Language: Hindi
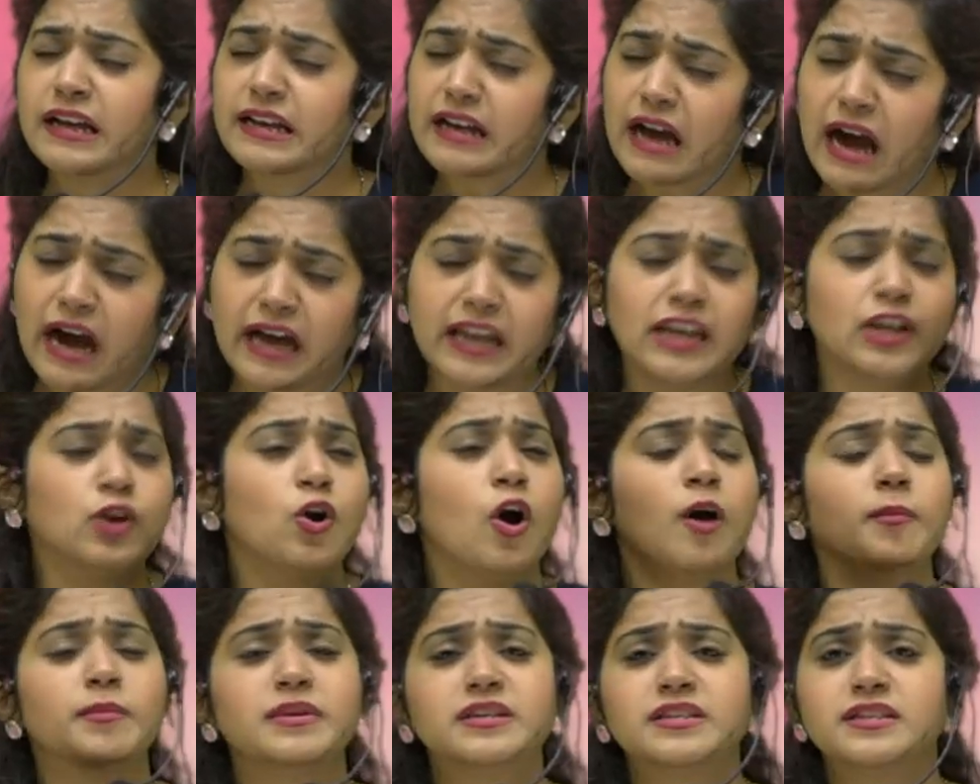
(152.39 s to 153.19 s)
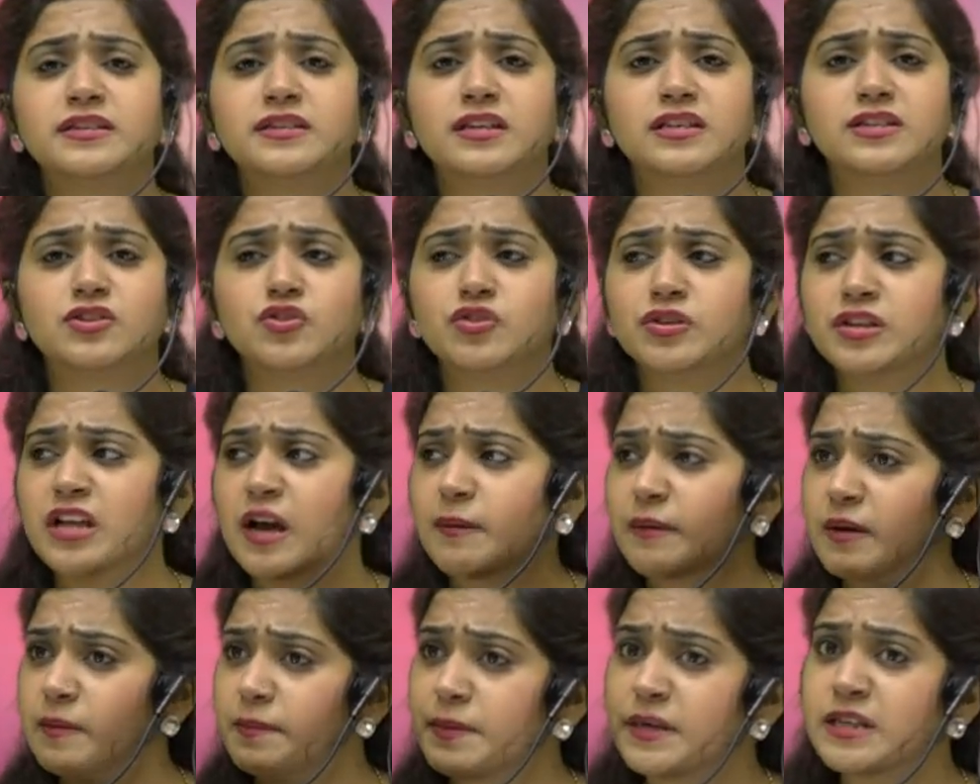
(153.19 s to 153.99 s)
खाली कॉमर्स इंडस्ट्री नहीं
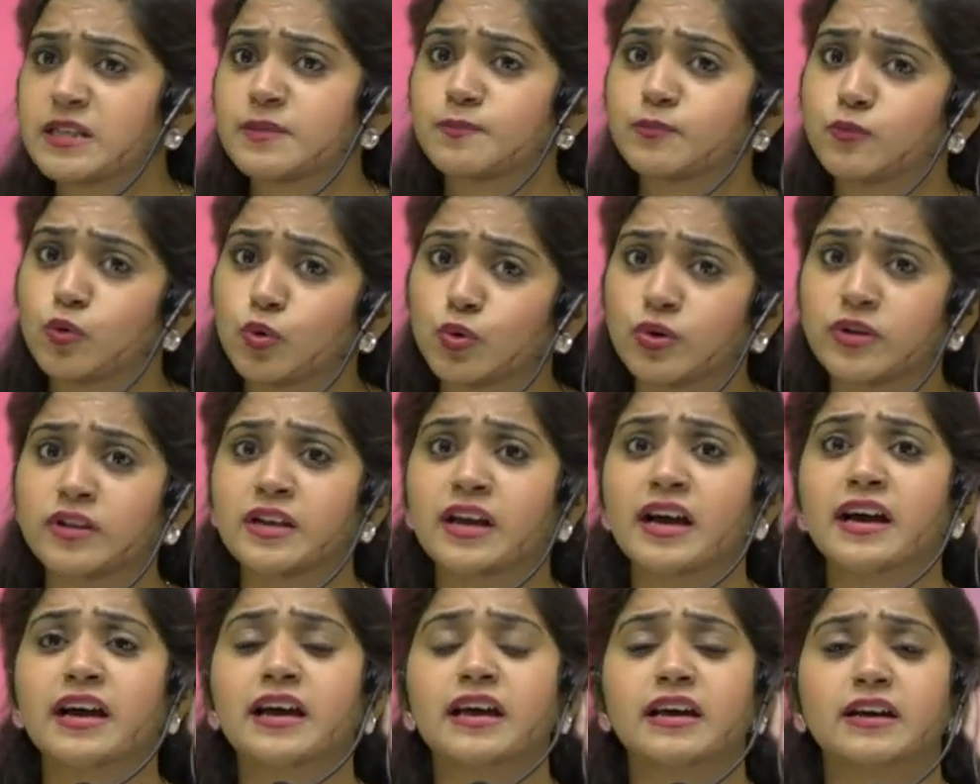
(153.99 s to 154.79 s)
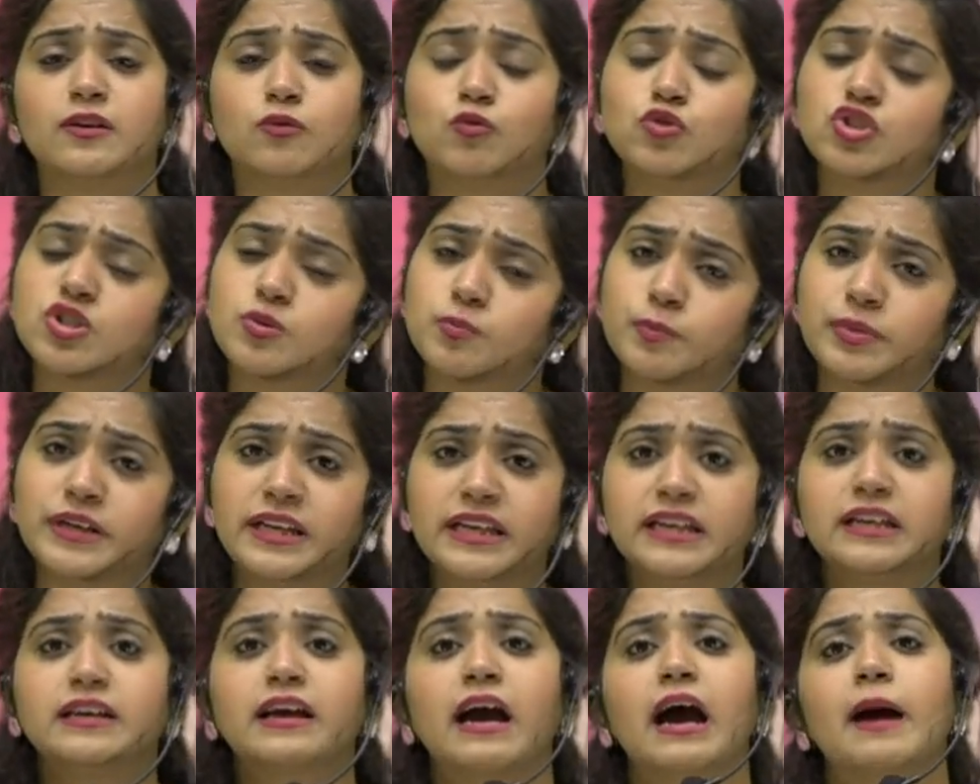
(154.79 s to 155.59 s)
आपके पास दुनिया है कुछ
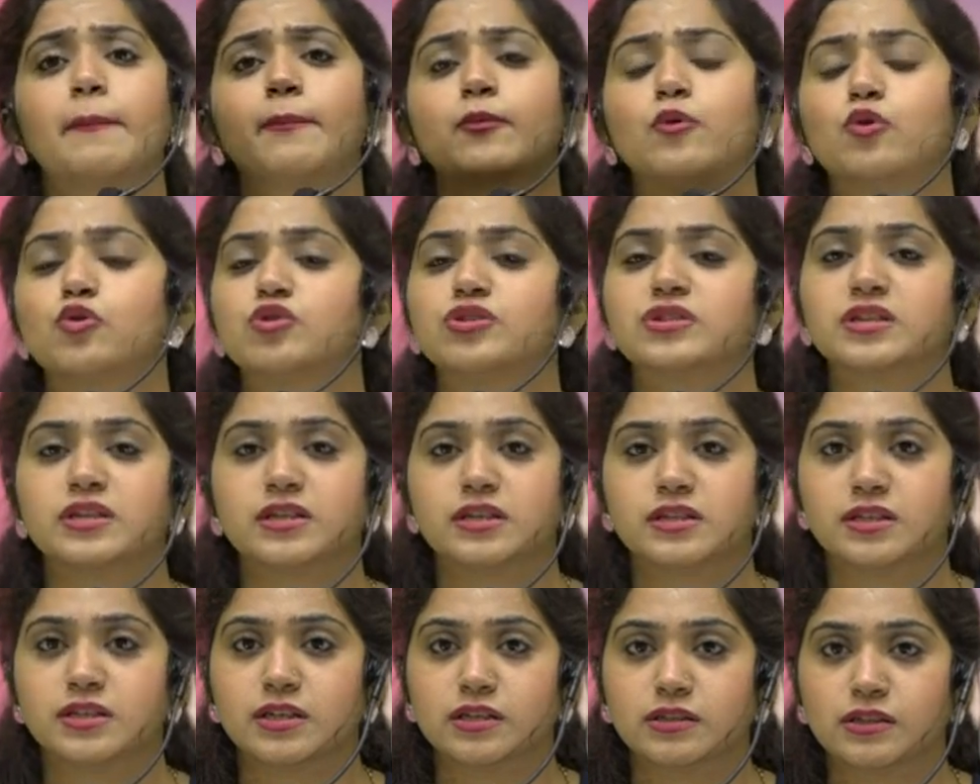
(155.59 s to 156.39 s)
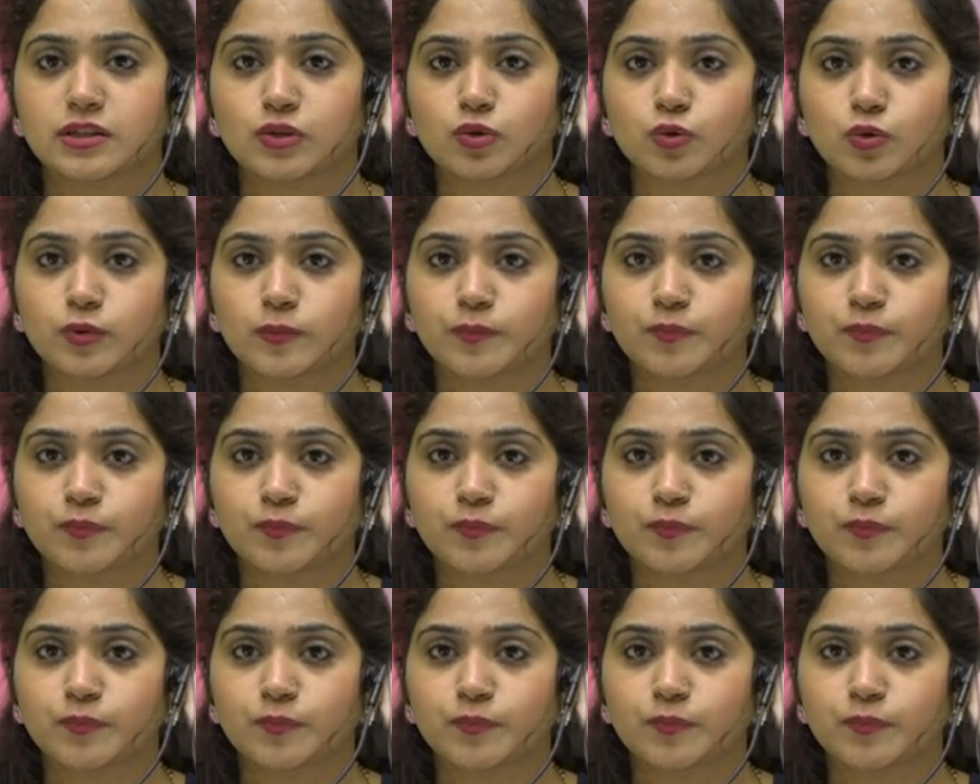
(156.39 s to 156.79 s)
भी आप कोर्स कर सकते हो